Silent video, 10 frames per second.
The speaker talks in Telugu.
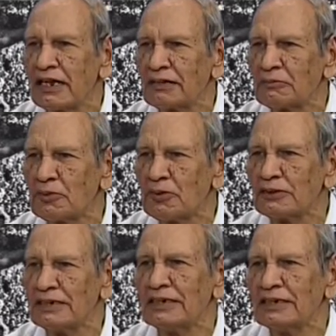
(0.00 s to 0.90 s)
తర్వాత
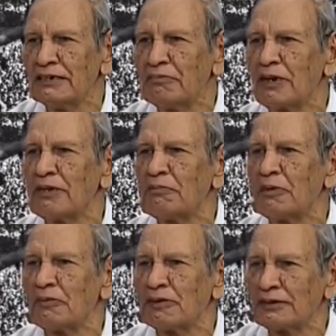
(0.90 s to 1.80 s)
మూడోది మనం
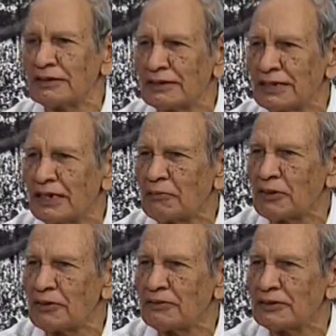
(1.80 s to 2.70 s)
ఇప్పుడు
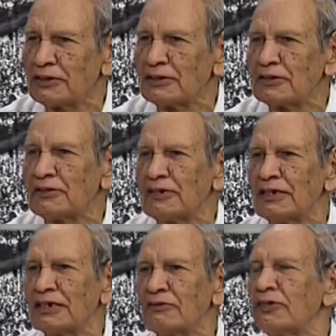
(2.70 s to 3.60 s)
సందర్భంలో
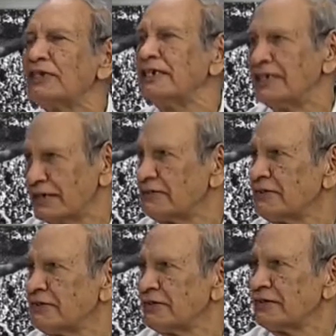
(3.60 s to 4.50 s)
చర్చిస్తున్నటువంటి క్విట్ ఇండియా
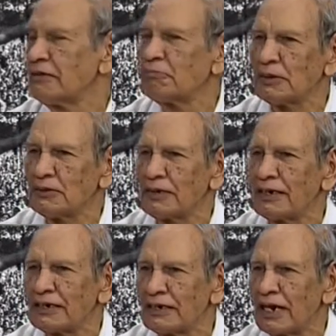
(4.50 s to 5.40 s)
పంతొమ్మిది
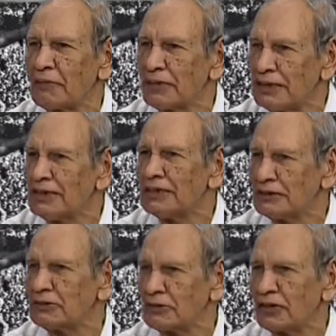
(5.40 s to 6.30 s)
వందల నలభై రెండు
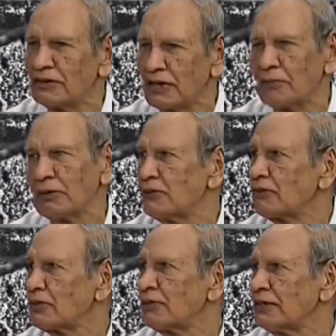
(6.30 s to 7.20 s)
నుంచి కూడా నలభై
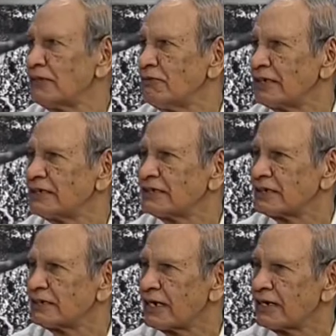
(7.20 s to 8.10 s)
ఒకటిలోని వ్యక్తిగత
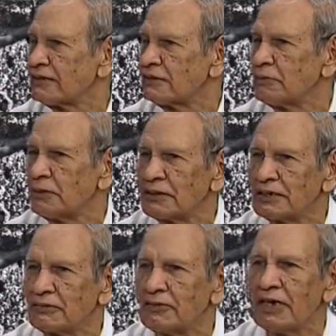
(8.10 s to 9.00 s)
సత్యాగ్రహం
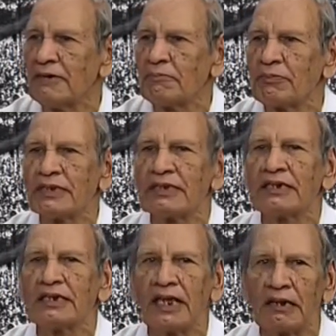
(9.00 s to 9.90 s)
చెప్పినప్పటికీ కూడా
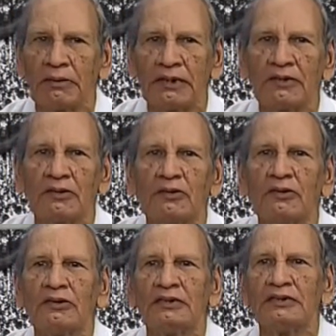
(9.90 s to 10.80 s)
నలభై రెండులో